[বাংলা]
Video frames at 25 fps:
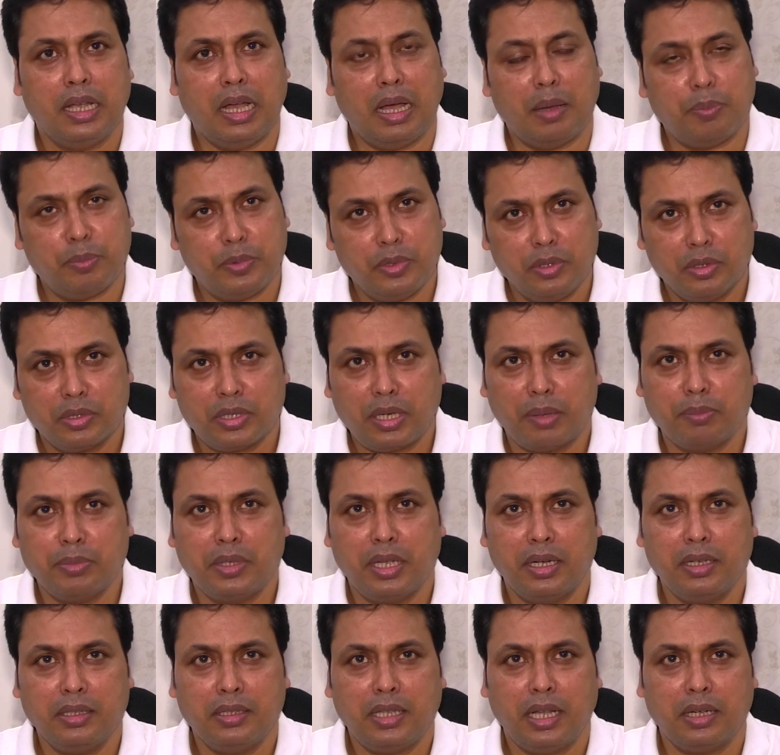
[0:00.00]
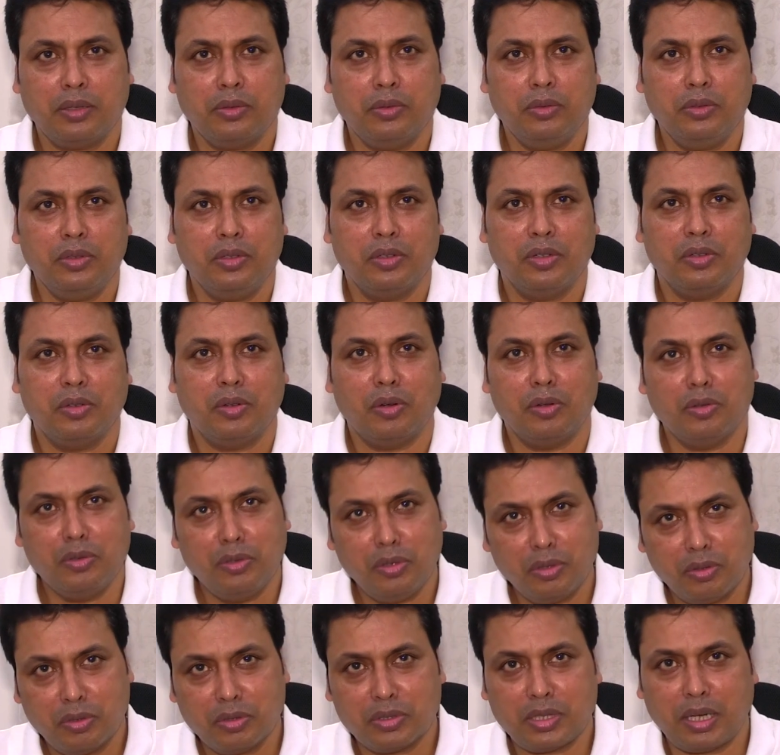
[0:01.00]
আপনিও সাবধানে থাকুন
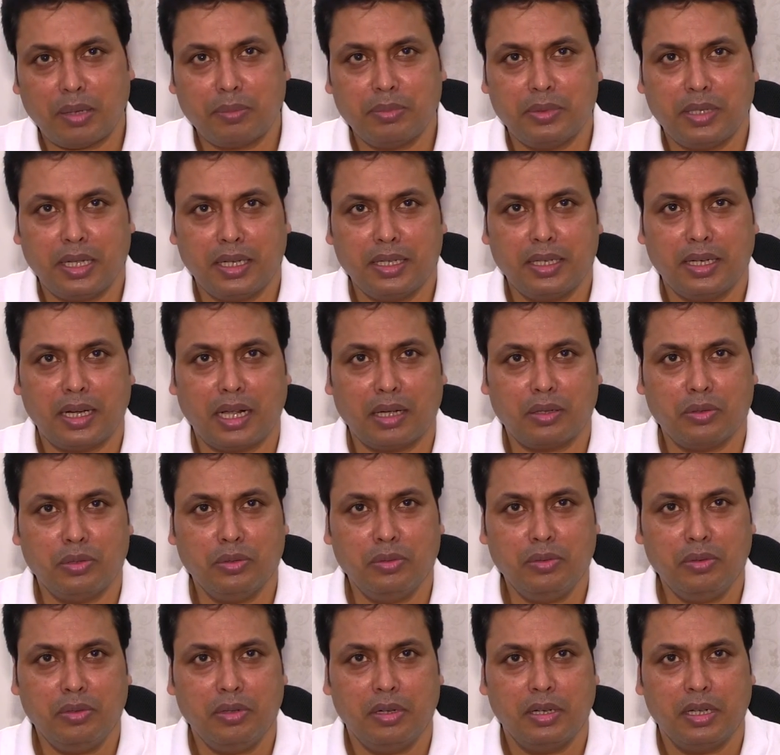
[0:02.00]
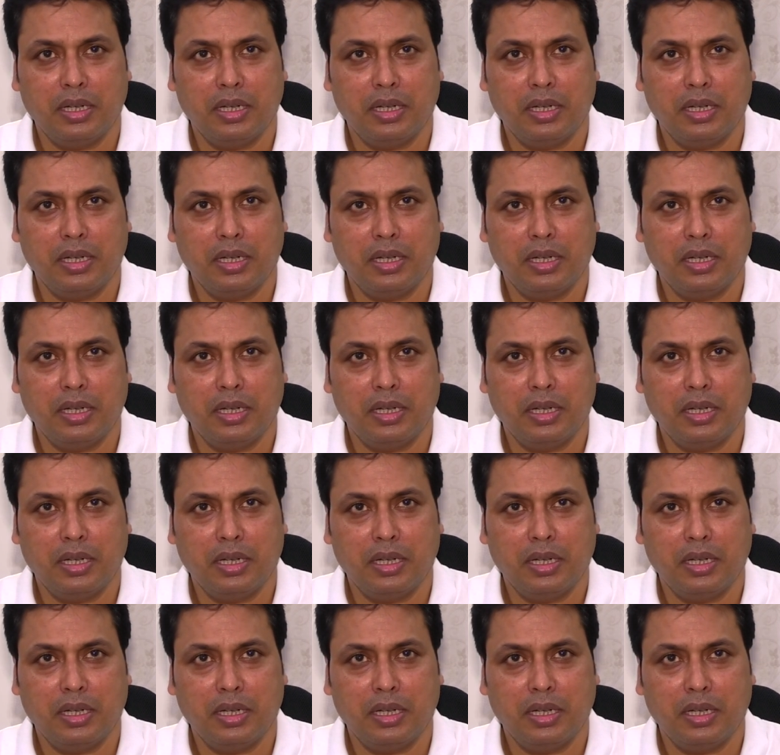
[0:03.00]
অন্যকেও সাবধানে রাখুন